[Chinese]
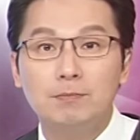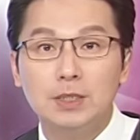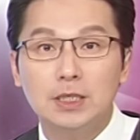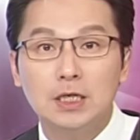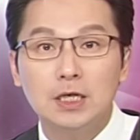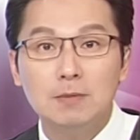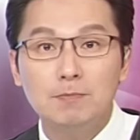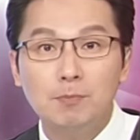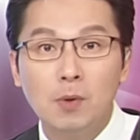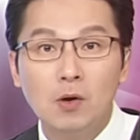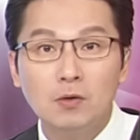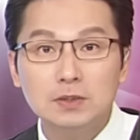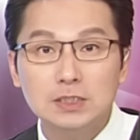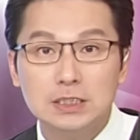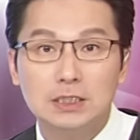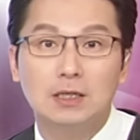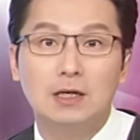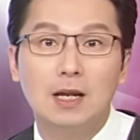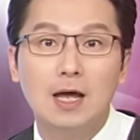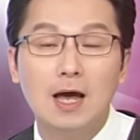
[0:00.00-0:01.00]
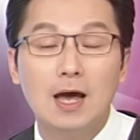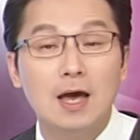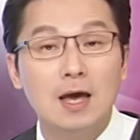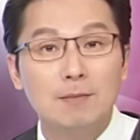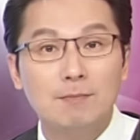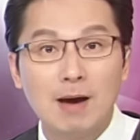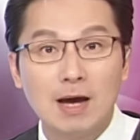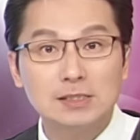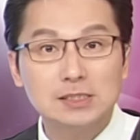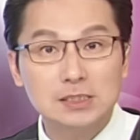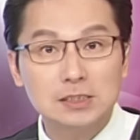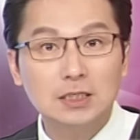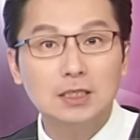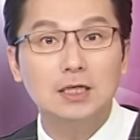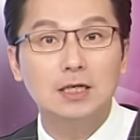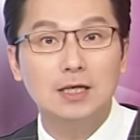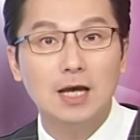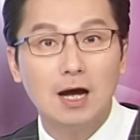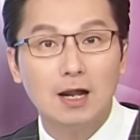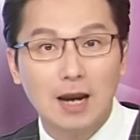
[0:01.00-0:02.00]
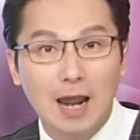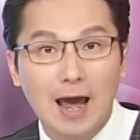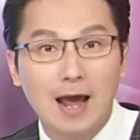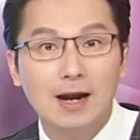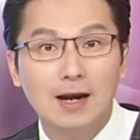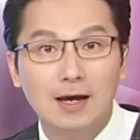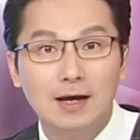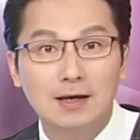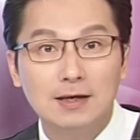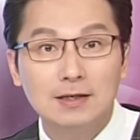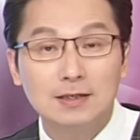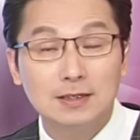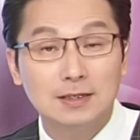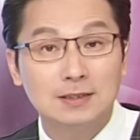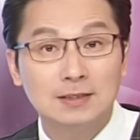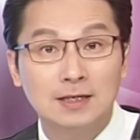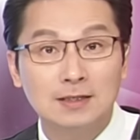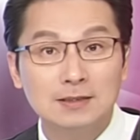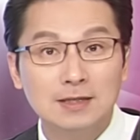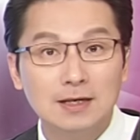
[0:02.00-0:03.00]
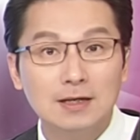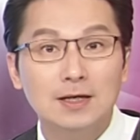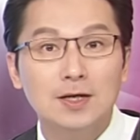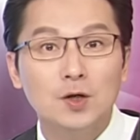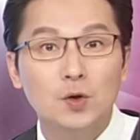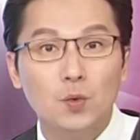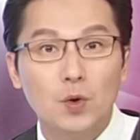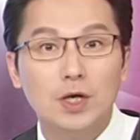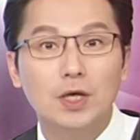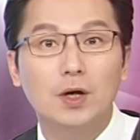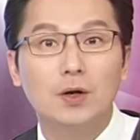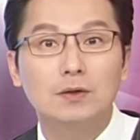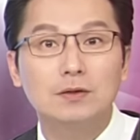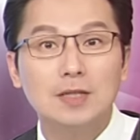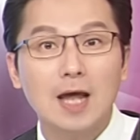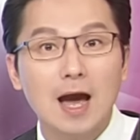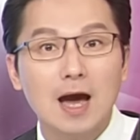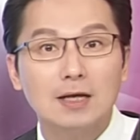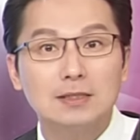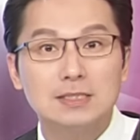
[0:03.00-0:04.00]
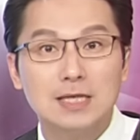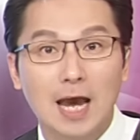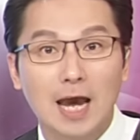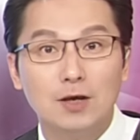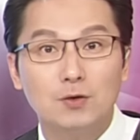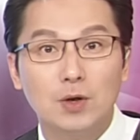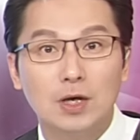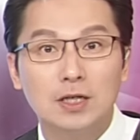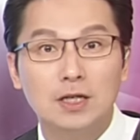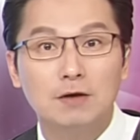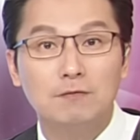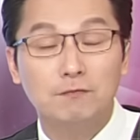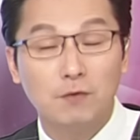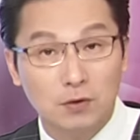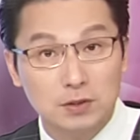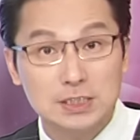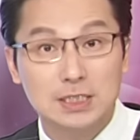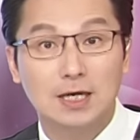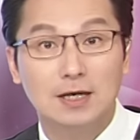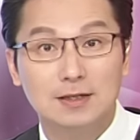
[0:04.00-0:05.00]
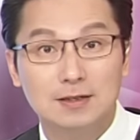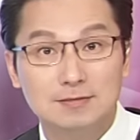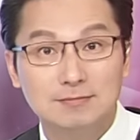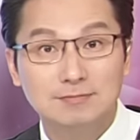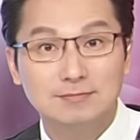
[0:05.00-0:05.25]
皮绷紧了，马斯克要来了，可能呢会有大裁员的风险。